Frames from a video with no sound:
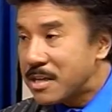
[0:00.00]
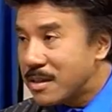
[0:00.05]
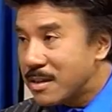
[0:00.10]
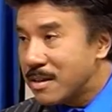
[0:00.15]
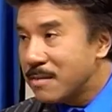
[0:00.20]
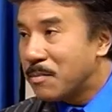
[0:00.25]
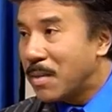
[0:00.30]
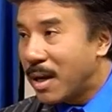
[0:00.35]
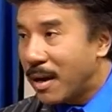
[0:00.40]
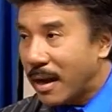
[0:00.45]

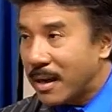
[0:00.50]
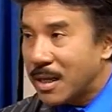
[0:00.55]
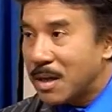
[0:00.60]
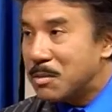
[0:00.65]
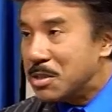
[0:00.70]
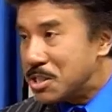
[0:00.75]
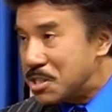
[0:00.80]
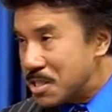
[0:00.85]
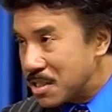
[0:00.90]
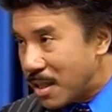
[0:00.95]
khi mà anh em
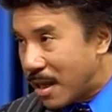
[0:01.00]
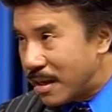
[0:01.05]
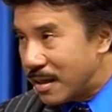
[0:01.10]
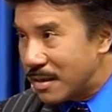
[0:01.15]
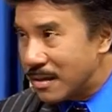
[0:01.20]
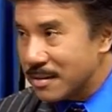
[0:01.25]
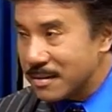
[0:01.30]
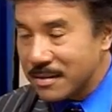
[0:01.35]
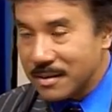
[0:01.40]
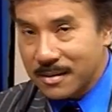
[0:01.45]
mình chia tay
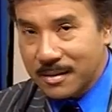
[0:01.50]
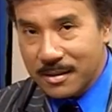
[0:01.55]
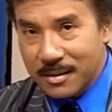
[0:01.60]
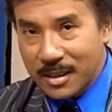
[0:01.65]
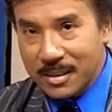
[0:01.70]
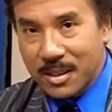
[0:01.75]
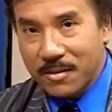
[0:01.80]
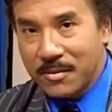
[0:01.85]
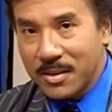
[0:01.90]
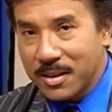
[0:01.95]
đó thì
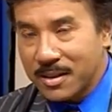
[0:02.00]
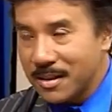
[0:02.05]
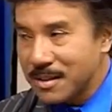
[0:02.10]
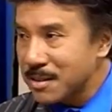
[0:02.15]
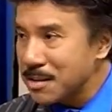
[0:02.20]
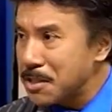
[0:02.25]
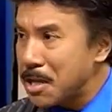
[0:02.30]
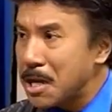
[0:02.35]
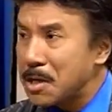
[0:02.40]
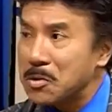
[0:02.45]
là tại vì à,
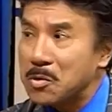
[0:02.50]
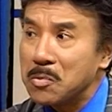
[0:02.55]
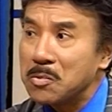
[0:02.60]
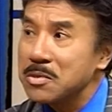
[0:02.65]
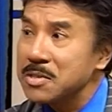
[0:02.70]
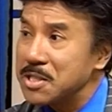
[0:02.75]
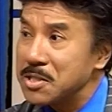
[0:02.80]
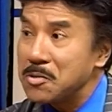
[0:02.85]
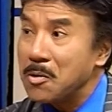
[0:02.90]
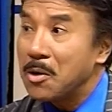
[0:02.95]
thời gian nó cũng
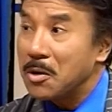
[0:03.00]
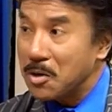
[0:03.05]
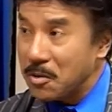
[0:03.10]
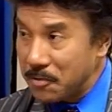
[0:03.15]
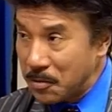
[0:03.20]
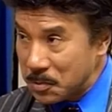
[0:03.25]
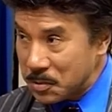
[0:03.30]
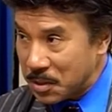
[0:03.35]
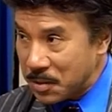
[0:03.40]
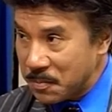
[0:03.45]
chỉ còn đôi
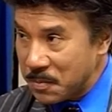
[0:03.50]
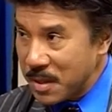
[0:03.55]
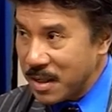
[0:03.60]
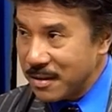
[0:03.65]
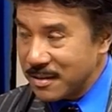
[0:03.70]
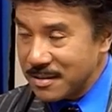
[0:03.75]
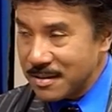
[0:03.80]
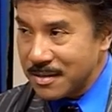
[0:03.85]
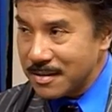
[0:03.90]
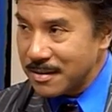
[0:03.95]
phút thôi
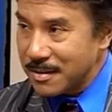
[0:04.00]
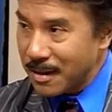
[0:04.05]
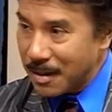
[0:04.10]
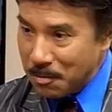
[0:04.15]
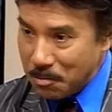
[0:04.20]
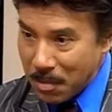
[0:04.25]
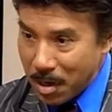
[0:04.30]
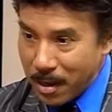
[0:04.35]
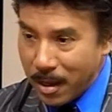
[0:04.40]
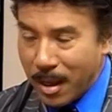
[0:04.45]
thì à,
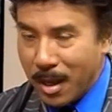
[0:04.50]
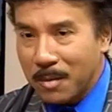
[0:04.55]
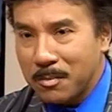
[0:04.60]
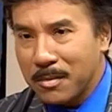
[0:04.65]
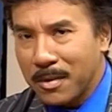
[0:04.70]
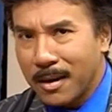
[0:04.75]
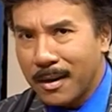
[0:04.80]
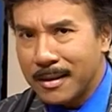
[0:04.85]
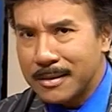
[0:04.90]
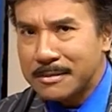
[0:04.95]
mời em
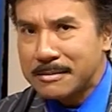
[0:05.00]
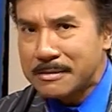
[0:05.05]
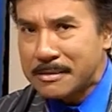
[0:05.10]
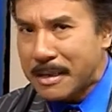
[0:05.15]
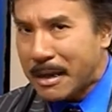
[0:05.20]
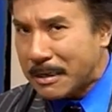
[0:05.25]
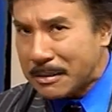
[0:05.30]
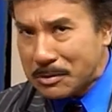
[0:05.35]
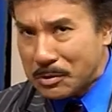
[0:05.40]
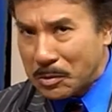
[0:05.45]
à,
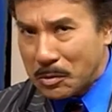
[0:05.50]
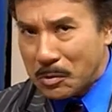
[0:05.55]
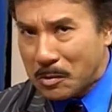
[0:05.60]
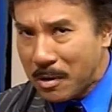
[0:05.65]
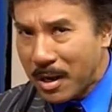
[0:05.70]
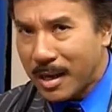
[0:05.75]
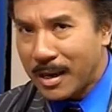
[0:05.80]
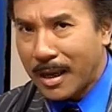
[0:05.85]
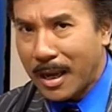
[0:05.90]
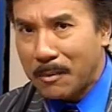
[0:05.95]
nhắn nhủ
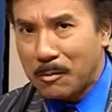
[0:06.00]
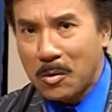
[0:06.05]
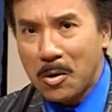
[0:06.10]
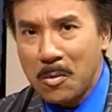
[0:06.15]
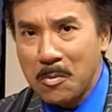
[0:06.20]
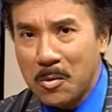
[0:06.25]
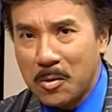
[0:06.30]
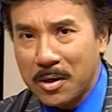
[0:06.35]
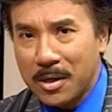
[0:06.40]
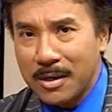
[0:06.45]
hay là em có
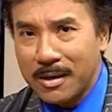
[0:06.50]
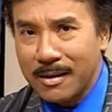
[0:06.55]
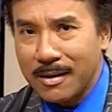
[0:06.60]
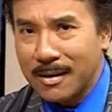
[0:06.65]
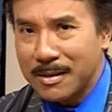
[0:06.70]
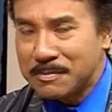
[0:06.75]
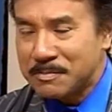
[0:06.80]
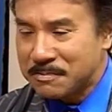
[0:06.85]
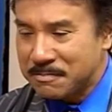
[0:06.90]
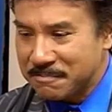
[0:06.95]
một cái
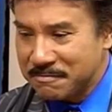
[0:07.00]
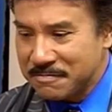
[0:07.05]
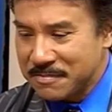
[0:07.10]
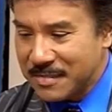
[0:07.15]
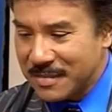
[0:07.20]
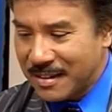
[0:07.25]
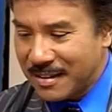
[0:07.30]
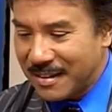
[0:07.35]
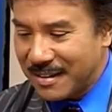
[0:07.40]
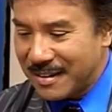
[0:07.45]
um,
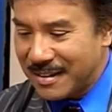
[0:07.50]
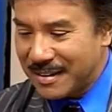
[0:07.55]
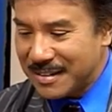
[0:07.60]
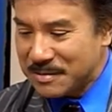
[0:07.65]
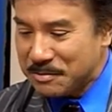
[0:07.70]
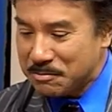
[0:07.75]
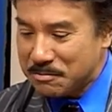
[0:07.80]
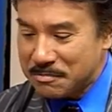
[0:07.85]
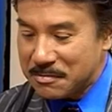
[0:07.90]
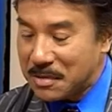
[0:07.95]

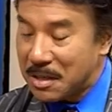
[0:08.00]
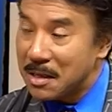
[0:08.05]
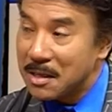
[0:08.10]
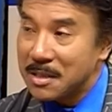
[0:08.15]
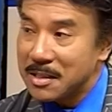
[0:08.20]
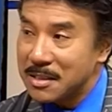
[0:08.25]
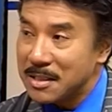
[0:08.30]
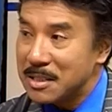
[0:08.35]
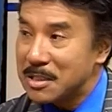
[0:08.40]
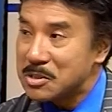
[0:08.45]
um,
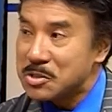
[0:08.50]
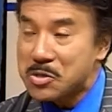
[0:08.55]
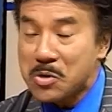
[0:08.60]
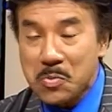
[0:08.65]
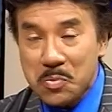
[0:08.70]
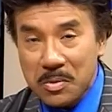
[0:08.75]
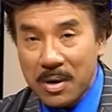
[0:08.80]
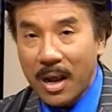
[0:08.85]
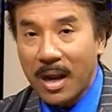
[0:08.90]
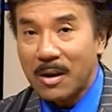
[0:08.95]
lời
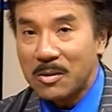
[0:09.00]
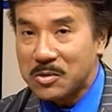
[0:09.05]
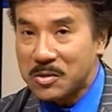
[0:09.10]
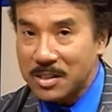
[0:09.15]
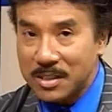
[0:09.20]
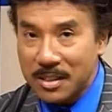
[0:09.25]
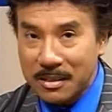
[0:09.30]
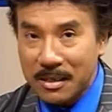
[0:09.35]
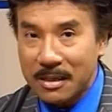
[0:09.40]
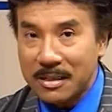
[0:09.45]
chúc nào
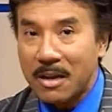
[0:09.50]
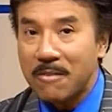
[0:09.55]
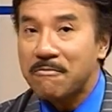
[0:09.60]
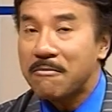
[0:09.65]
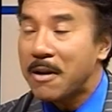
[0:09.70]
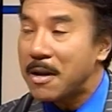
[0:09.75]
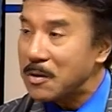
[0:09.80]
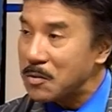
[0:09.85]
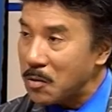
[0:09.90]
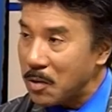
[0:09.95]
cho tất cả các
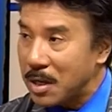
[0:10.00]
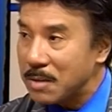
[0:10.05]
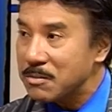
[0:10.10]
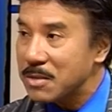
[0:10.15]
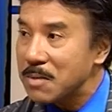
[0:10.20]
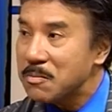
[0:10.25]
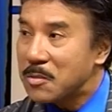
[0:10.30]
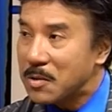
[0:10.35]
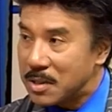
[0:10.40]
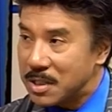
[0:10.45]
fan của em
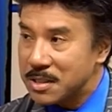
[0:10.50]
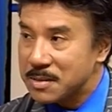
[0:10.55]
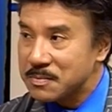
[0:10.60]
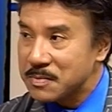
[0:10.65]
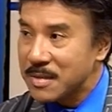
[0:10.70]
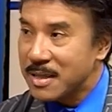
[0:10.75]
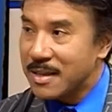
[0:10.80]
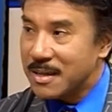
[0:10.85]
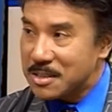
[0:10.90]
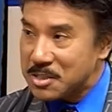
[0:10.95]
khắp mọi nơi
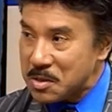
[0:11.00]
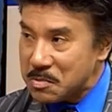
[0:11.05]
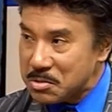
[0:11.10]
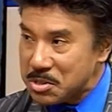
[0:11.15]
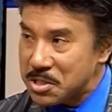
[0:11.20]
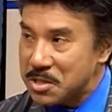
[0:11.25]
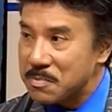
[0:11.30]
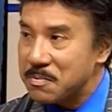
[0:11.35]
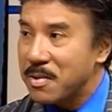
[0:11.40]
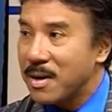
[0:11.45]
trong
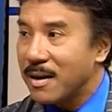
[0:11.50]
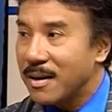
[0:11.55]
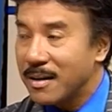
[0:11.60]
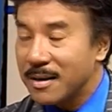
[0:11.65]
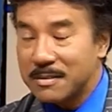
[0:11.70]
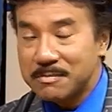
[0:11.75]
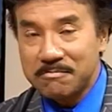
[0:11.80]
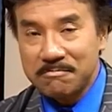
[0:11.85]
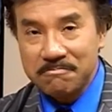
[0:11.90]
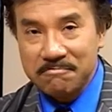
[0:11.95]
dịp
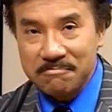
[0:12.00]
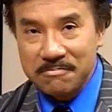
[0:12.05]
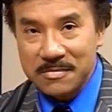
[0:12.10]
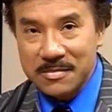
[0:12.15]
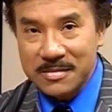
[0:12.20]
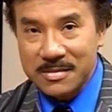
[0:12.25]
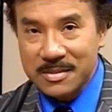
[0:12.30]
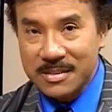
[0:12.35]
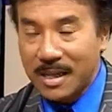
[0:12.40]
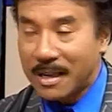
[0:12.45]
um,
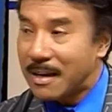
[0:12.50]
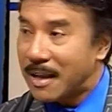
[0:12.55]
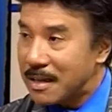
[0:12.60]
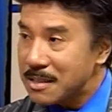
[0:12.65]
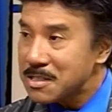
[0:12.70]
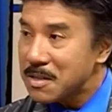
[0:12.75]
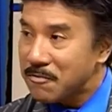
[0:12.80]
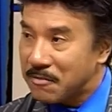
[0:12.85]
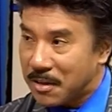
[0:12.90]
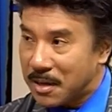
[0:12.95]
ngày lễ
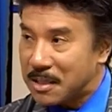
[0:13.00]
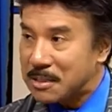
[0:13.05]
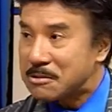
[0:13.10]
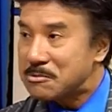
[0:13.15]
sắp về